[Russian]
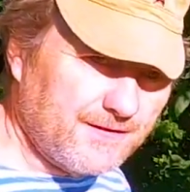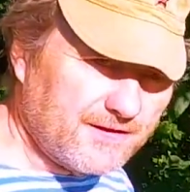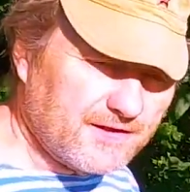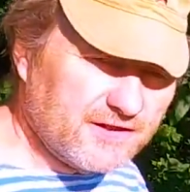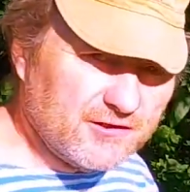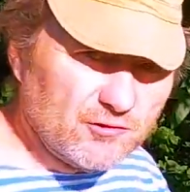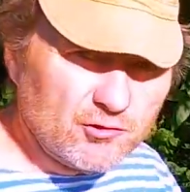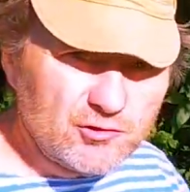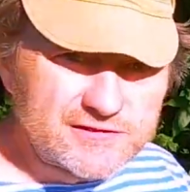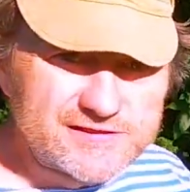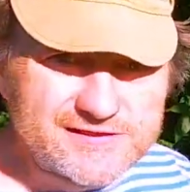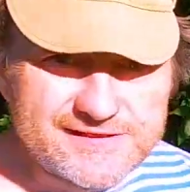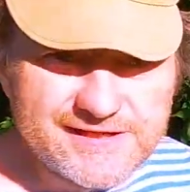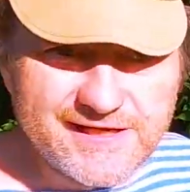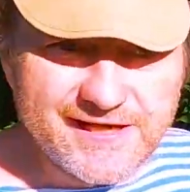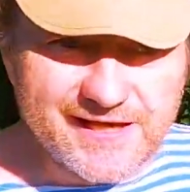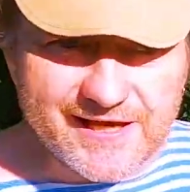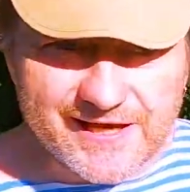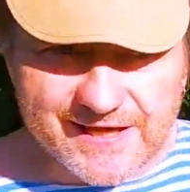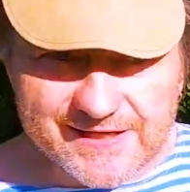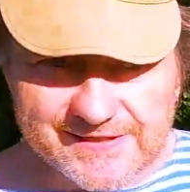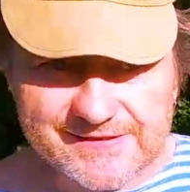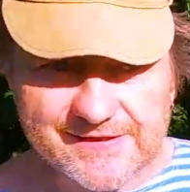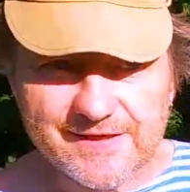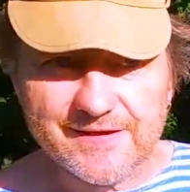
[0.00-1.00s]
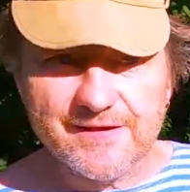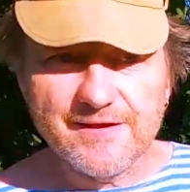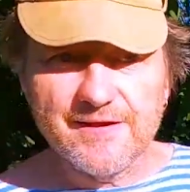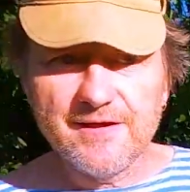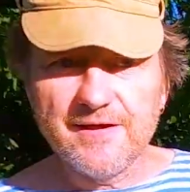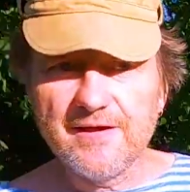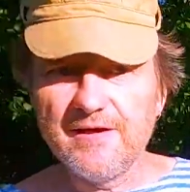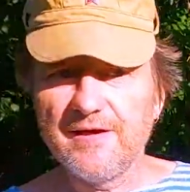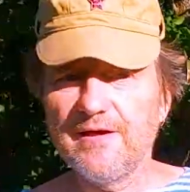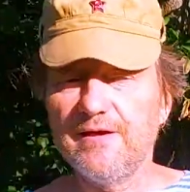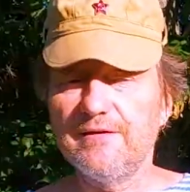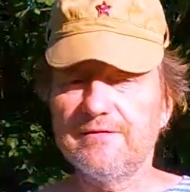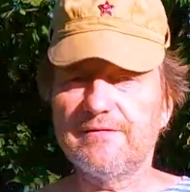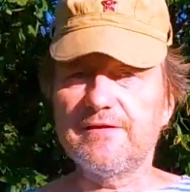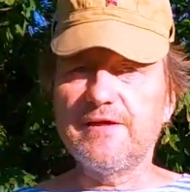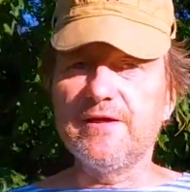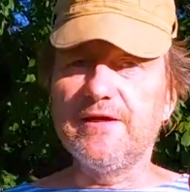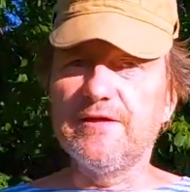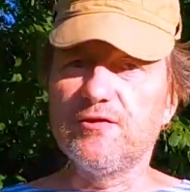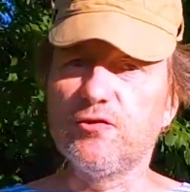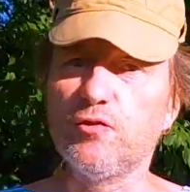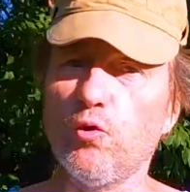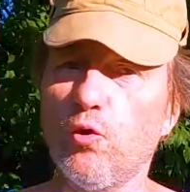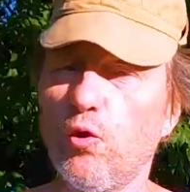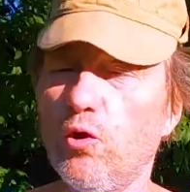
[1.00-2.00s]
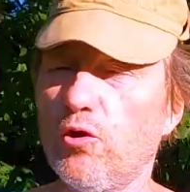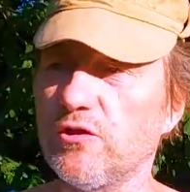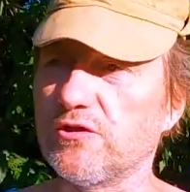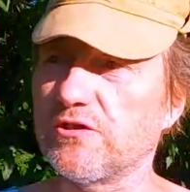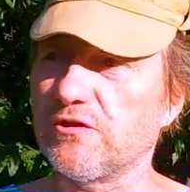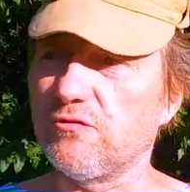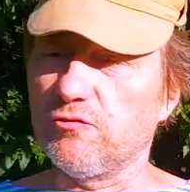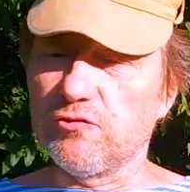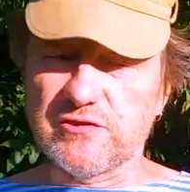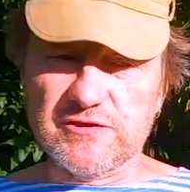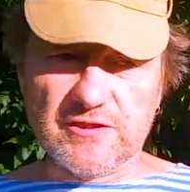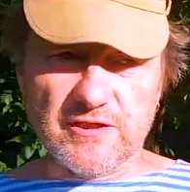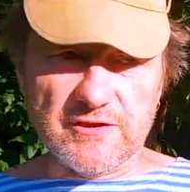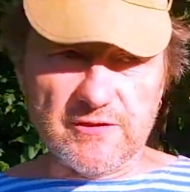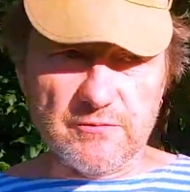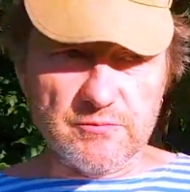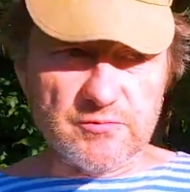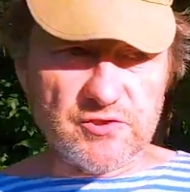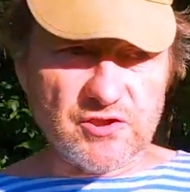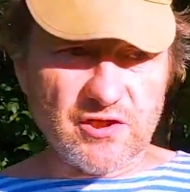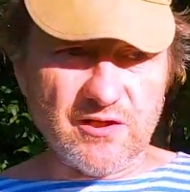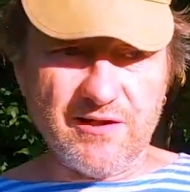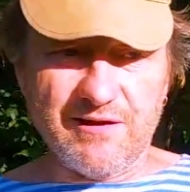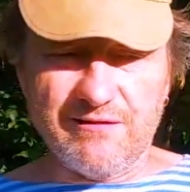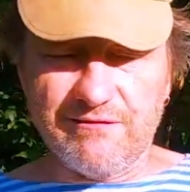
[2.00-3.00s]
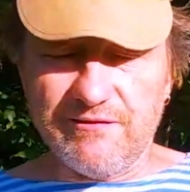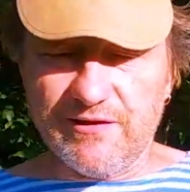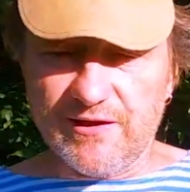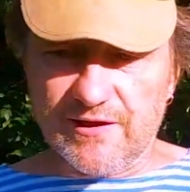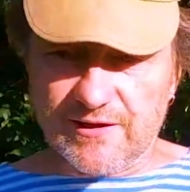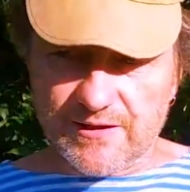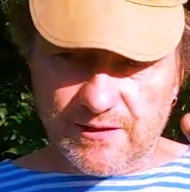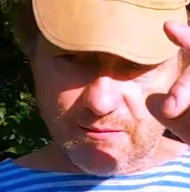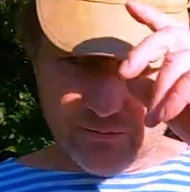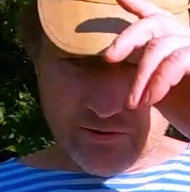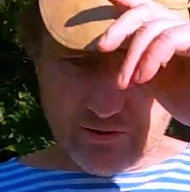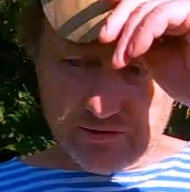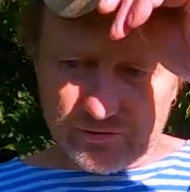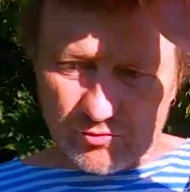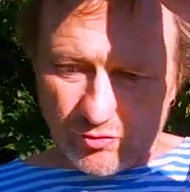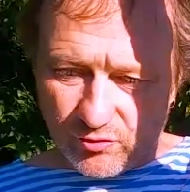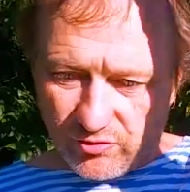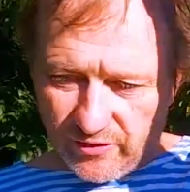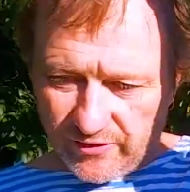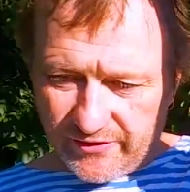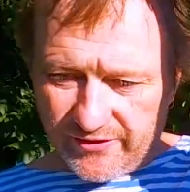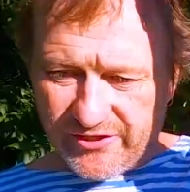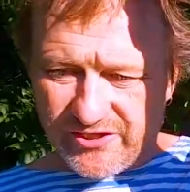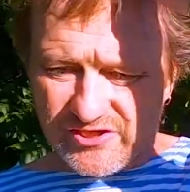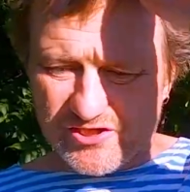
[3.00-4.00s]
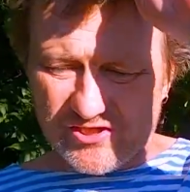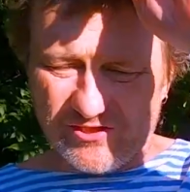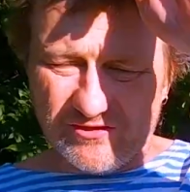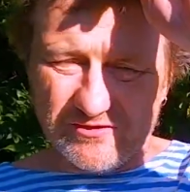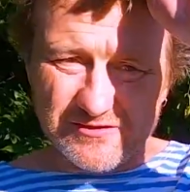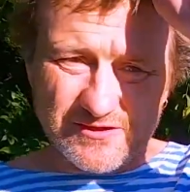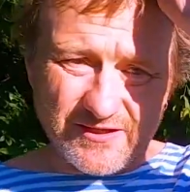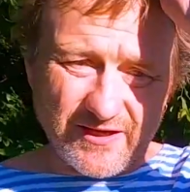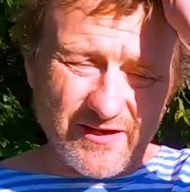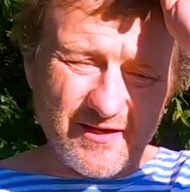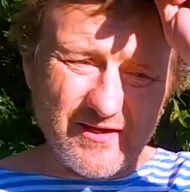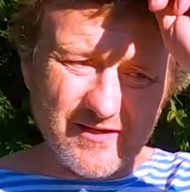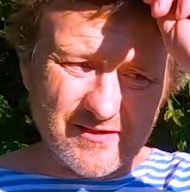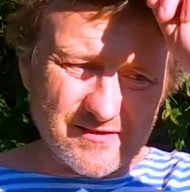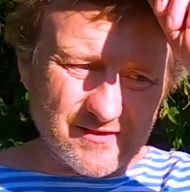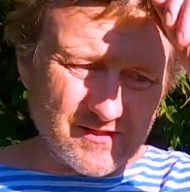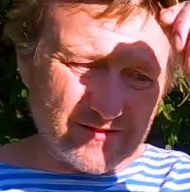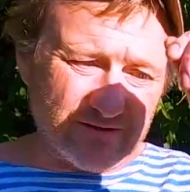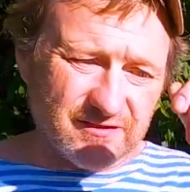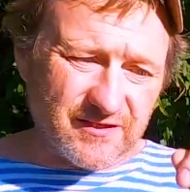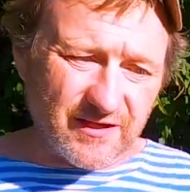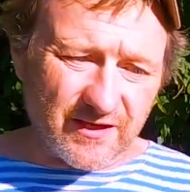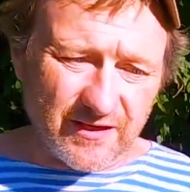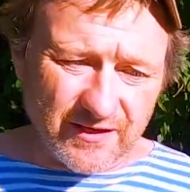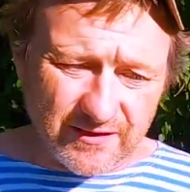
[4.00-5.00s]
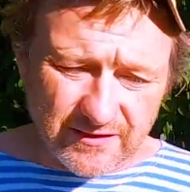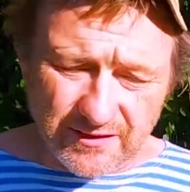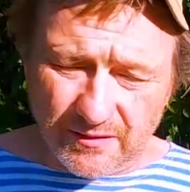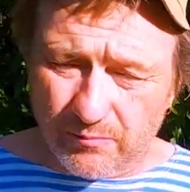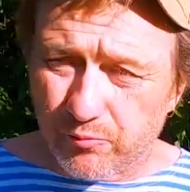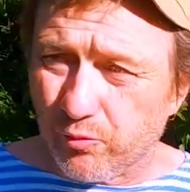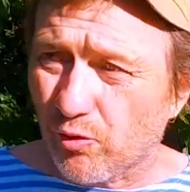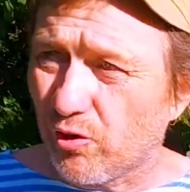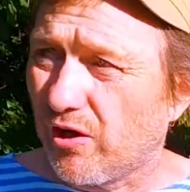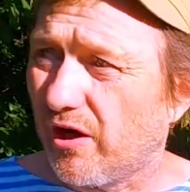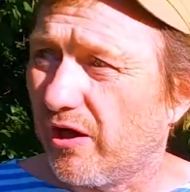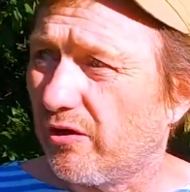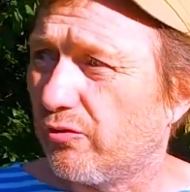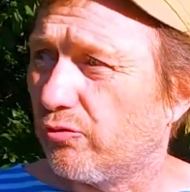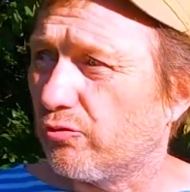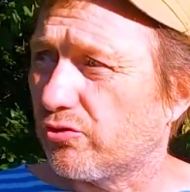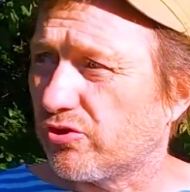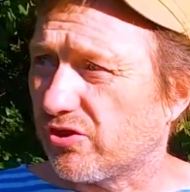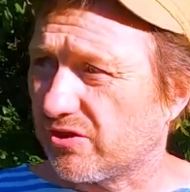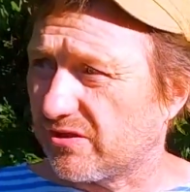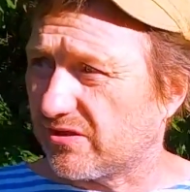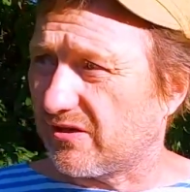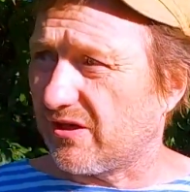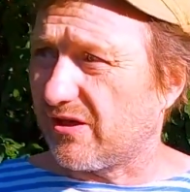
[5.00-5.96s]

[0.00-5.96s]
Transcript: И вот здесь ты должен вот с этим человеком, который решил зарезать тебя или напугать, очень